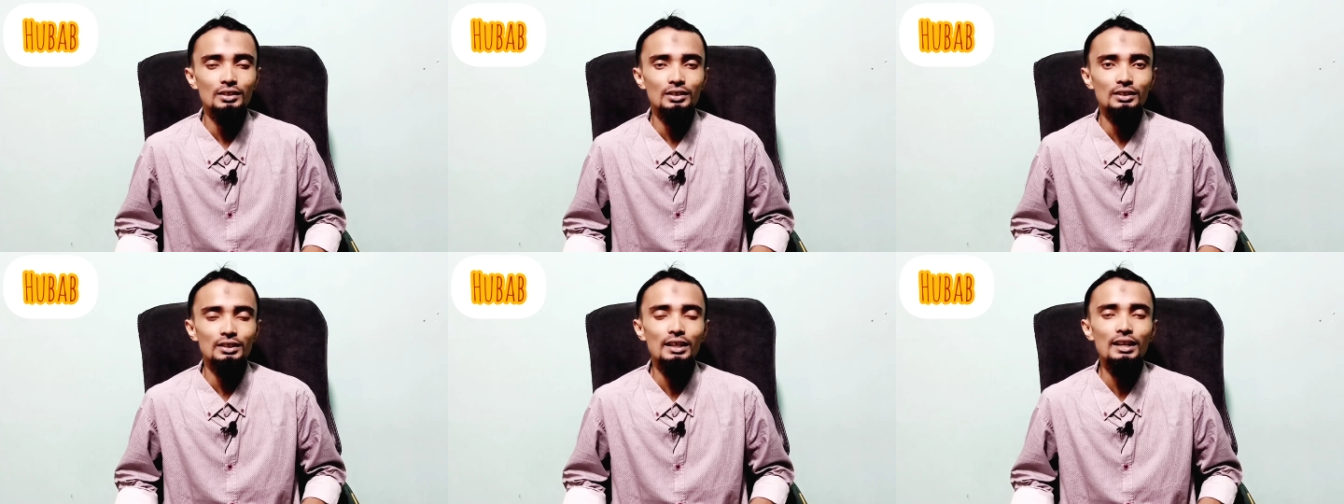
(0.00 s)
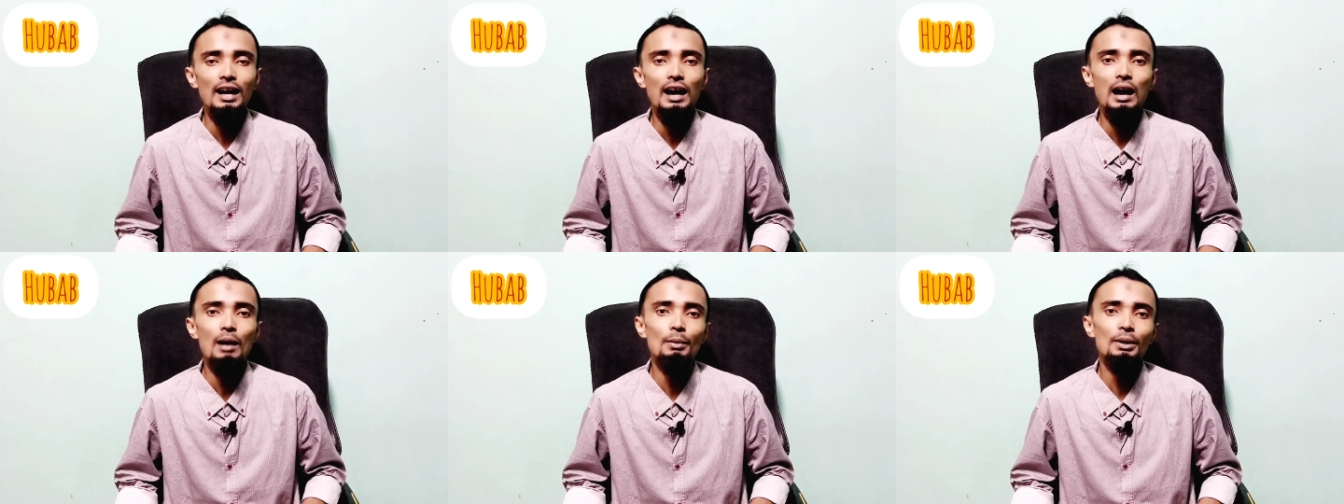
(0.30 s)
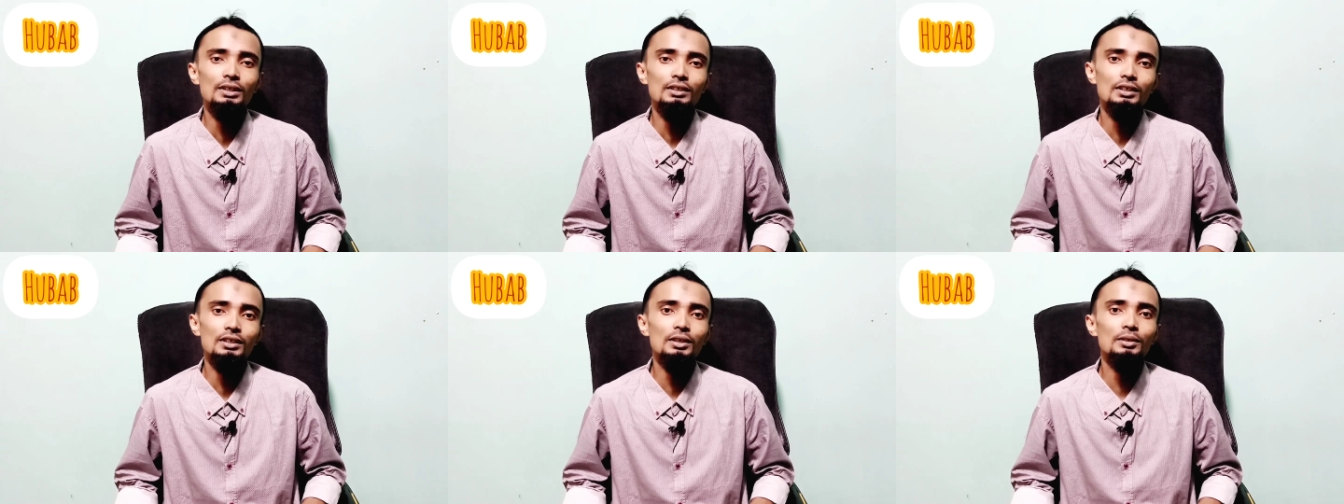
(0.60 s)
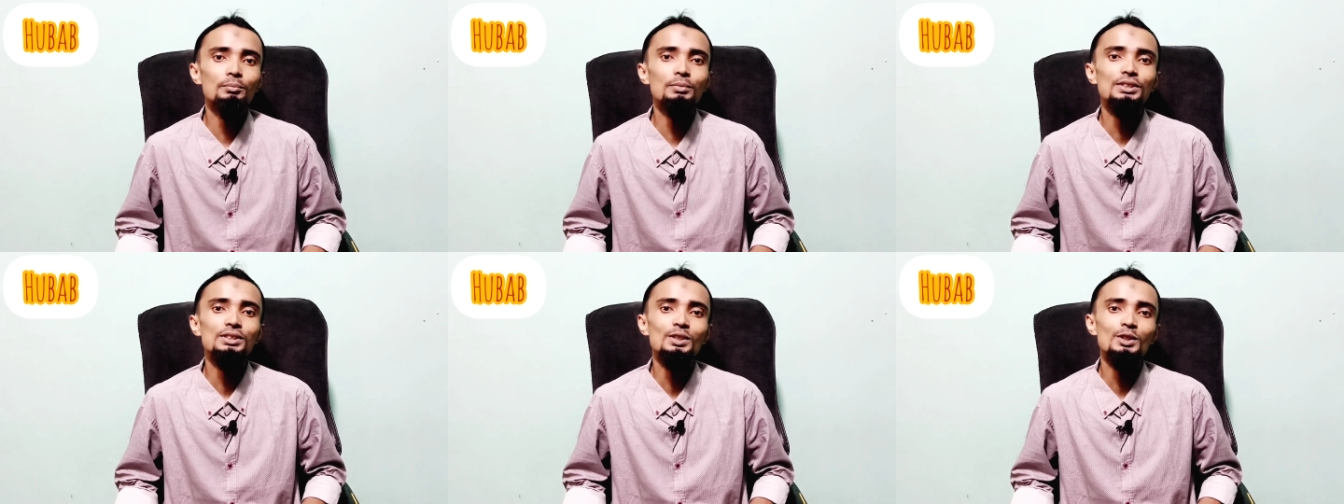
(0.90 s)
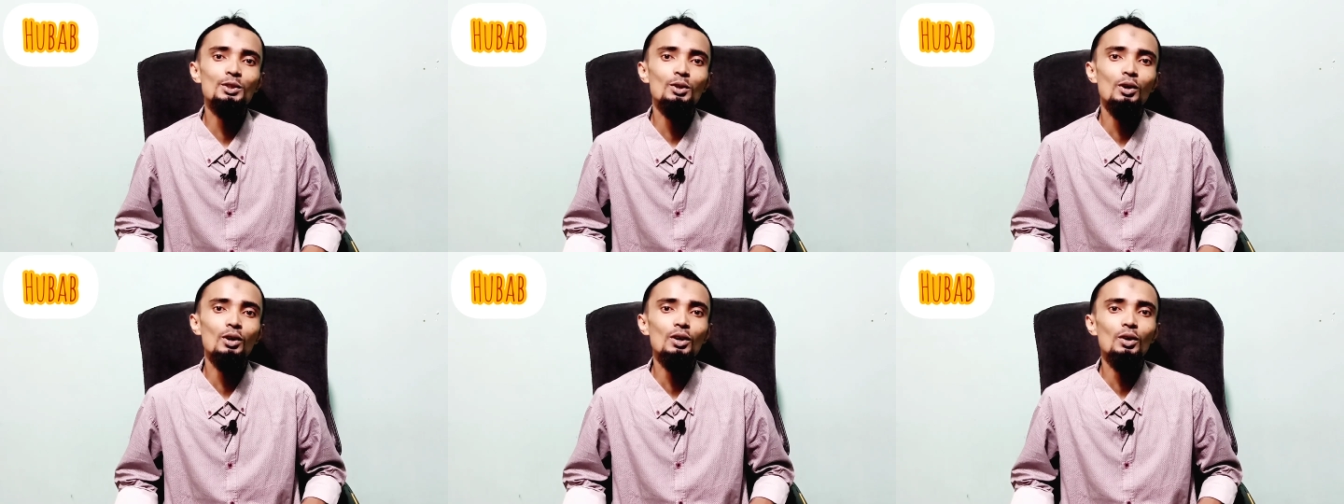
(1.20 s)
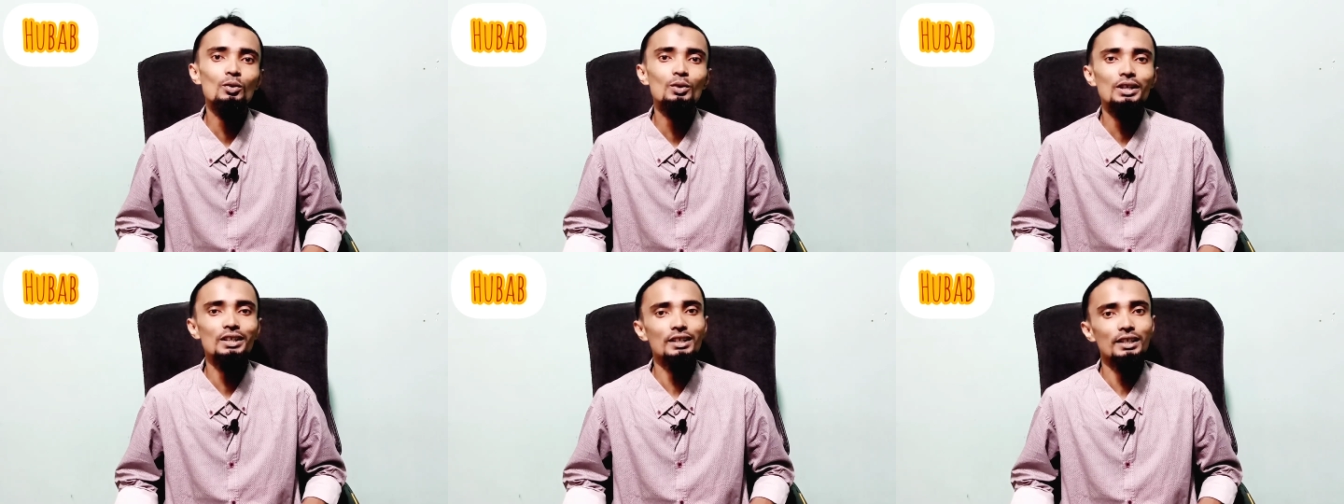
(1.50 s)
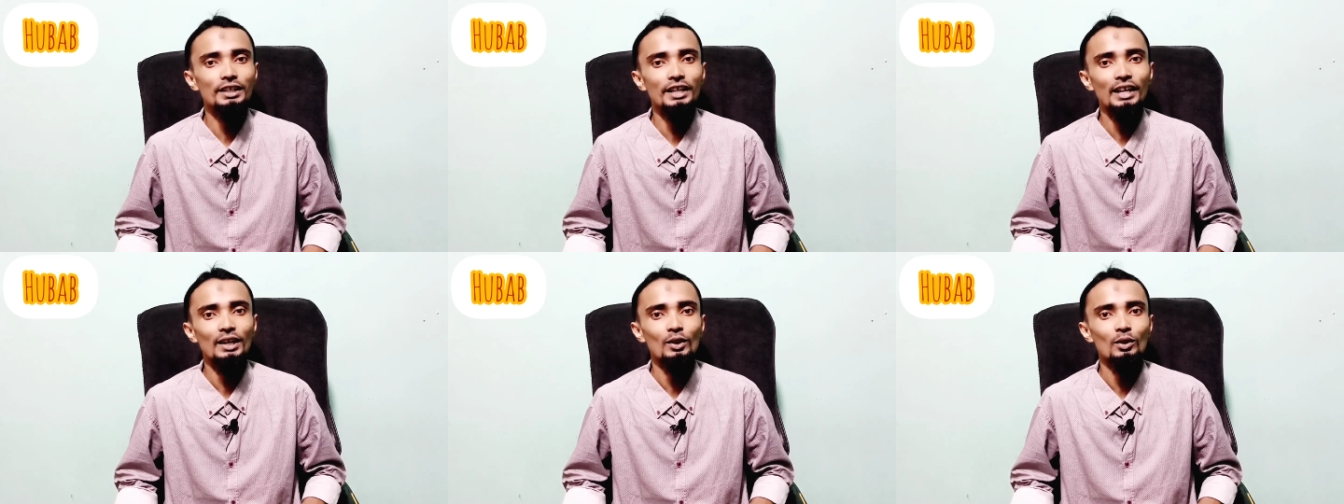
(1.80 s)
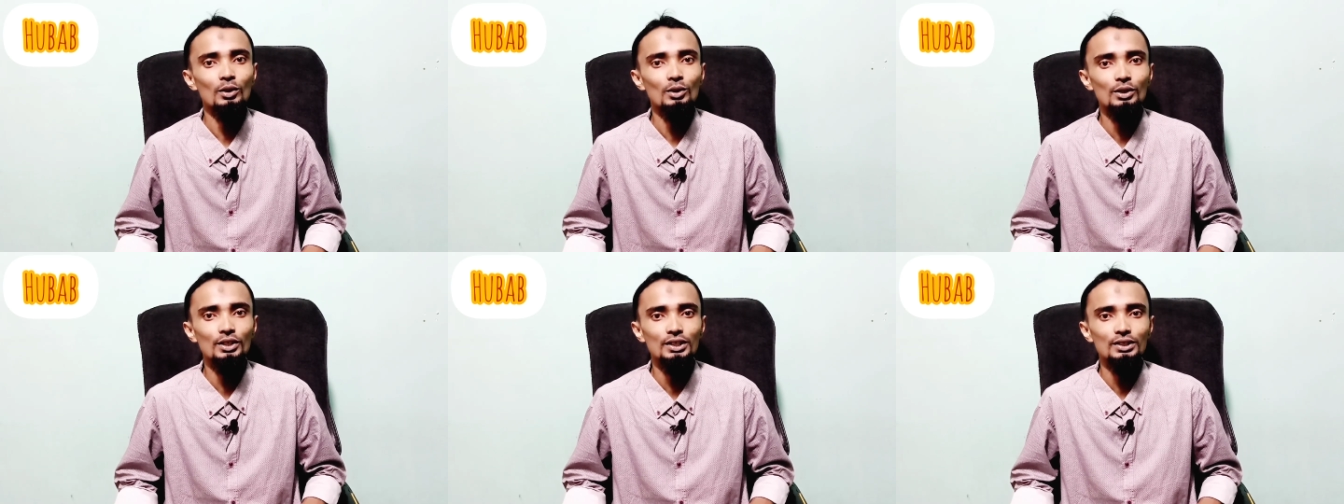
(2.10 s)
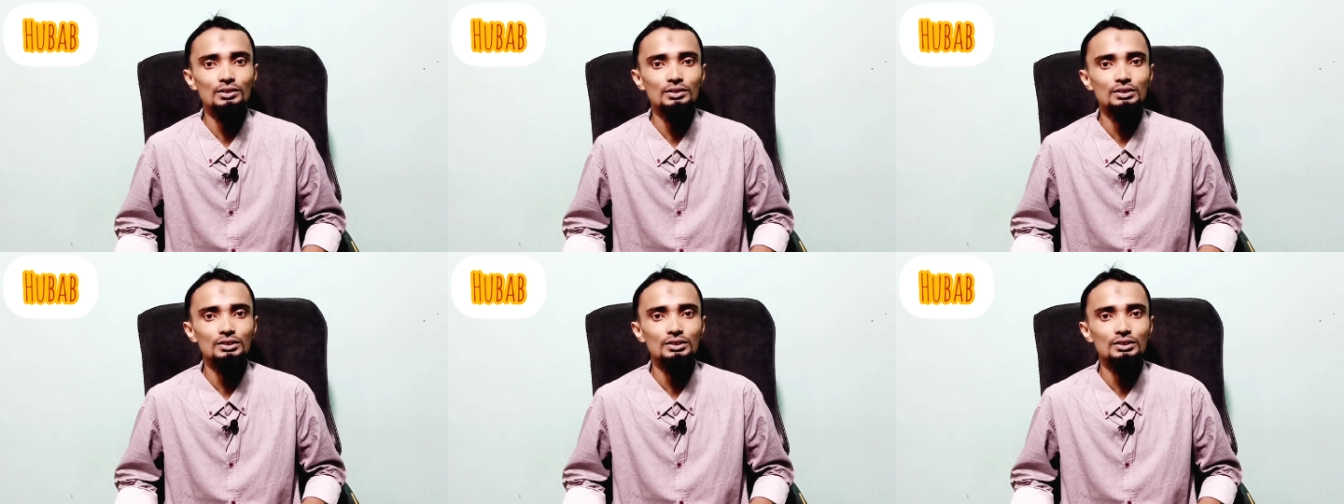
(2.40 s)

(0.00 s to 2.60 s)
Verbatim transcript: তাহলে আমারটা বিস্কিট হলো ওনারটা কেক হলো কেন